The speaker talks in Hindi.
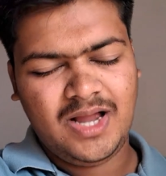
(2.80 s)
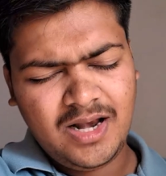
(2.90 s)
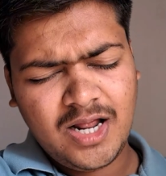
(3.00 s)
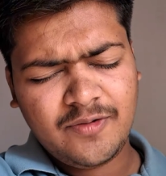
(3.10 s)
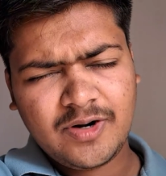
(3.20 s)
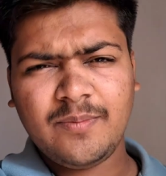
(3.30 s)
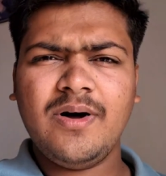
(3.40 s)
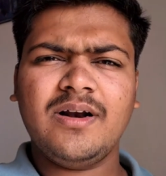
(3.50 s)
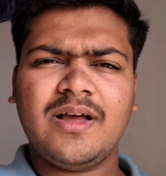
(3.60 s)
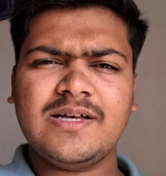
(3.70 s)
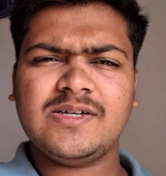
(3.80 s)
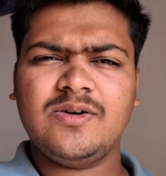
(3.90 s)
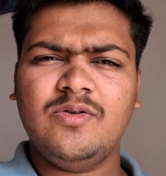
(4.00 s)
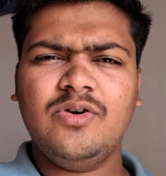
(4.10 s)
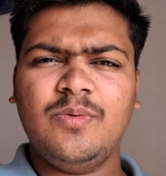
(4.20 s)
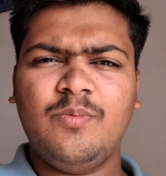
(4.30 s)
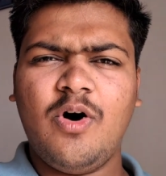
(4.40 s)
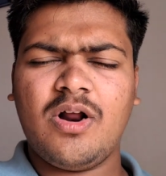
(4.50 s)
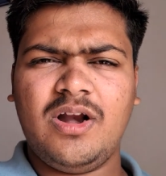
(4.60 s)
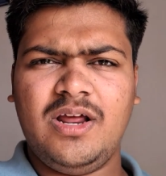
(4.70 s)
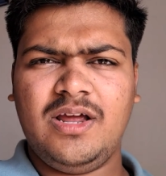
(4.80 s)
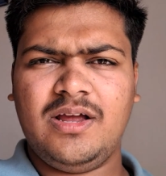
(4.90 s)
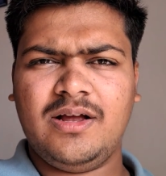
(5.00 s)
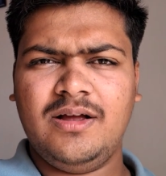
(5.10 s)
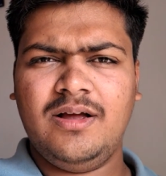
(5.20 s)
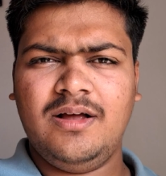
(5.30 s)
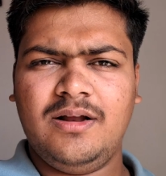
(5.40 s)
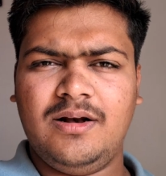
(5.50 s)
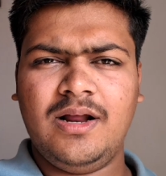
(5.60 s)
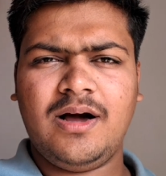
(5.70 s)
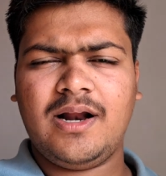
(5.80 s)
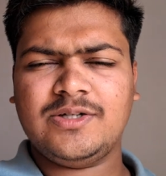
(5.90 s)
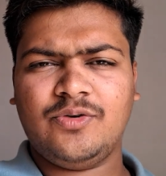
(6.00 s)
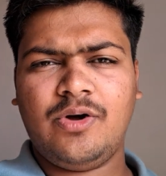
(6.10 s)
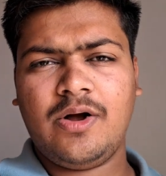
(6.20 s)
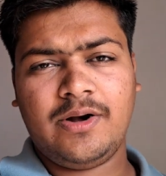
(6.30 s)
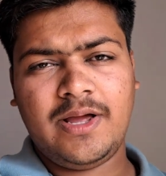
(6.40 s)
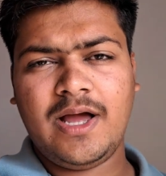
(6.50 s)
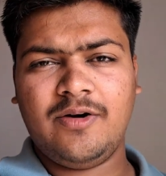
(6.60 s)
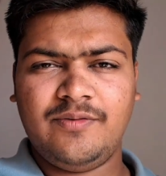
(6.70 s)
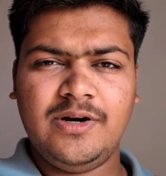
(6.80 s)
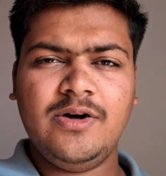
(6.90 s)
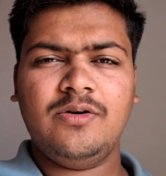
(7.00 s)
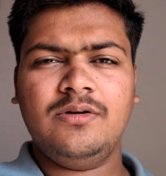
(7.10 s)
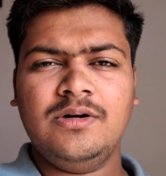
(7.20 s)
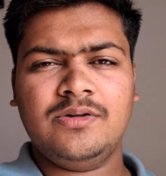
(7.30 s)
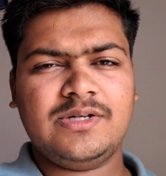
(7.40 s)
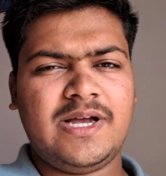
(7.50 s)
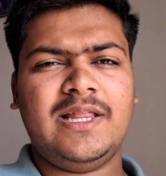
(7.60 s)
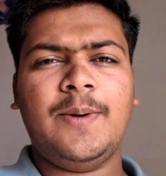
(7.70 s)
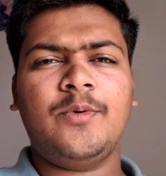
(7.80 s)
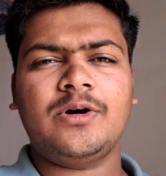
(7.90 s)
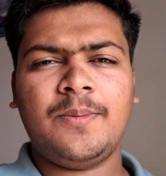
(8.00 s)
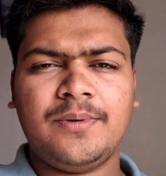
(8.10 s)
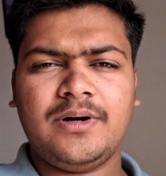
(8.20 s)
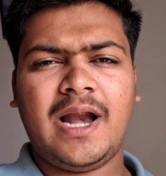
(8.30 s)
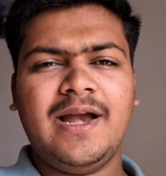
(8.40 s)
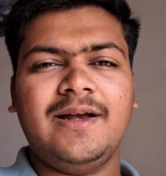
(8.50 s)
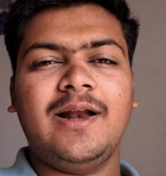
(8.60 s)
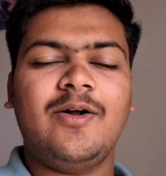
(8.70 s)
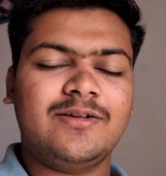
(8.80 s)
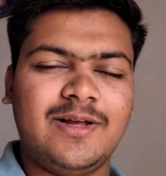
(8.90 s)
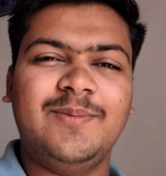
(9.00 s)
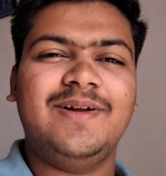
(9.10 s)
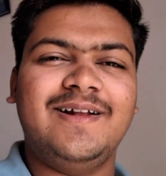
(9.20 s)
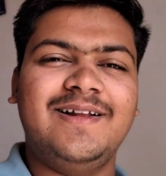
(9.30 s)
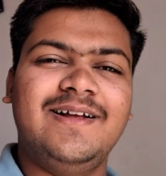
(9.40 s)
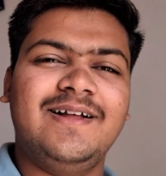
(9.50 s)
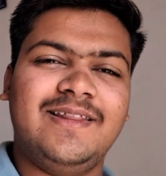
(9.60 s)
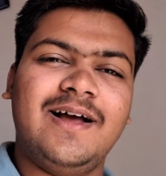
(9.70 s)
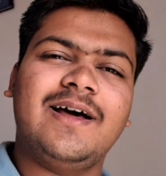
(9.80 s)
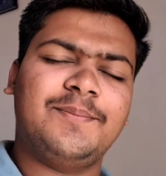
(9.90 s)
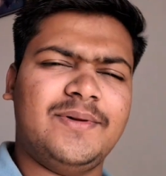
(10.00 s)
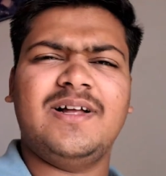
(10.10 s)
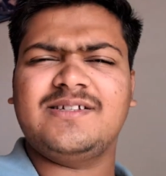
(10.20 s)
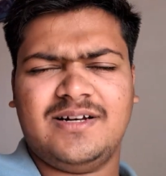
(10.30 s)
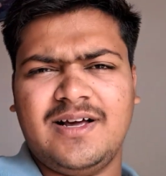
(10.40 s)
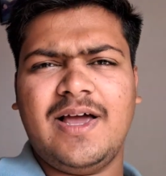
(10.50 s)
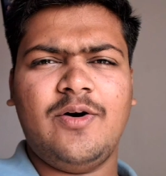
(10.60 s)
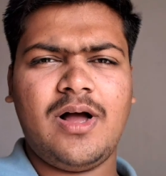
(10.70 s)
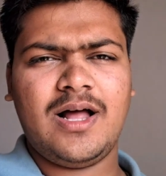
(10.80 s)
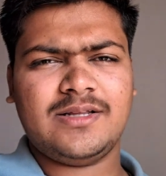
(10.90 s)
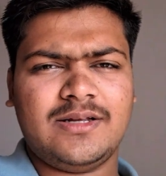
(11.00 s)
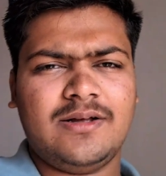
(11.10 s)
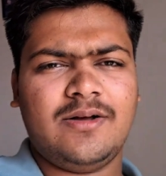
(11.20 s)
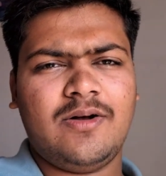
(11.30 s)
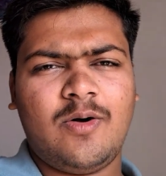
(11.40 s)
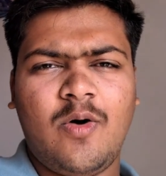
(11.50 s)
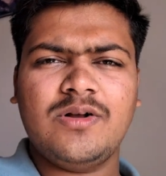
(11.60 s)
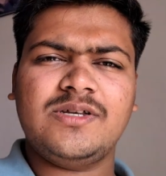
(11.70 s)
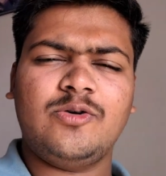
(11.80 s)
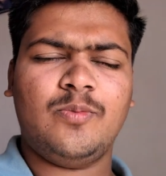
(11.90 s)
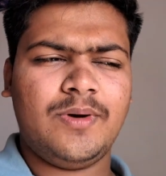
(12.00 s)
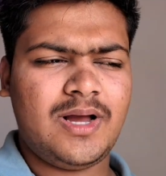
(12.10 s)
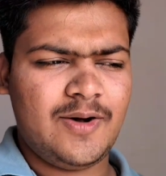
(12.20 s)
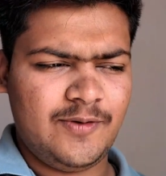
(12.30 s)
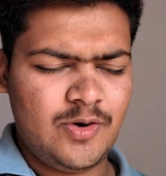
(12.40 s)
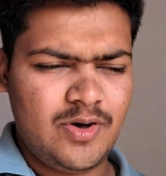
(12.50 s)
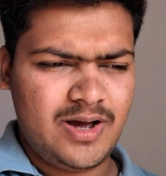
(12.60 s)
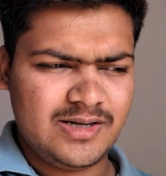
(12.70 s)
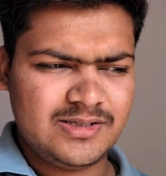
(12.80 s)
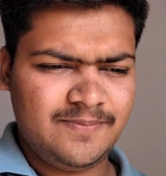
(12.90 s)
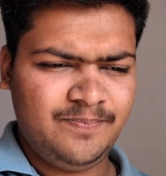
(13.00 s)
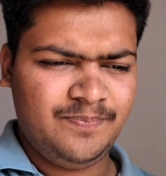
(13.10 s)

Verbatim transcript: हेलो एवरीवन कैसे गुड मॉर्निंग लेकर आ चुके एक नया वीडियो तो शायद आपको टाइटल और थंबनेल लेकर पता चल गया होगा आज कौन से टॉपिक का वीडियो है आज